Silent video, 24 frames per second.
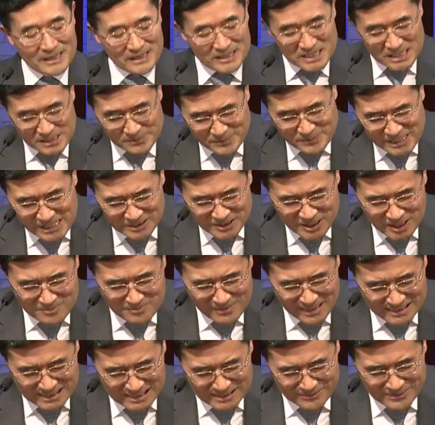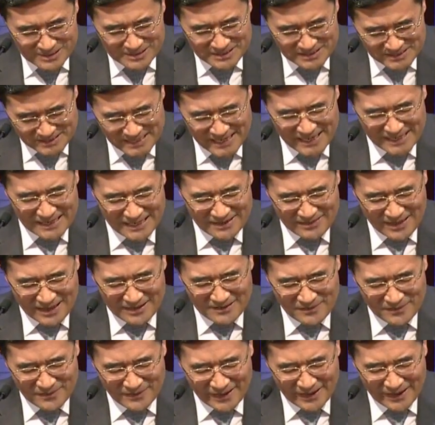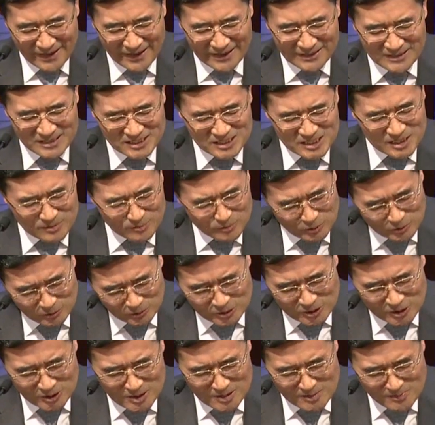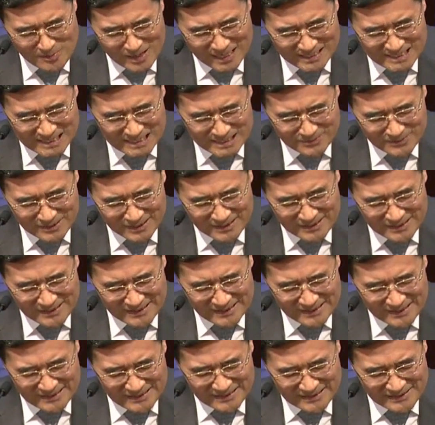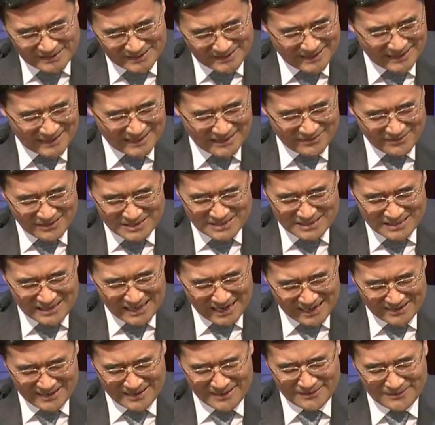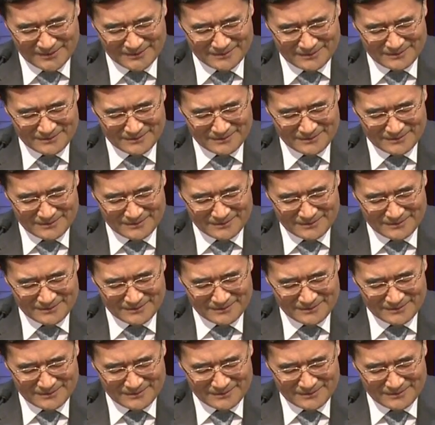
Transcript: 27절 말씀은 이해가 되는데 이 16절 말씀이 이해가 되질 않아요.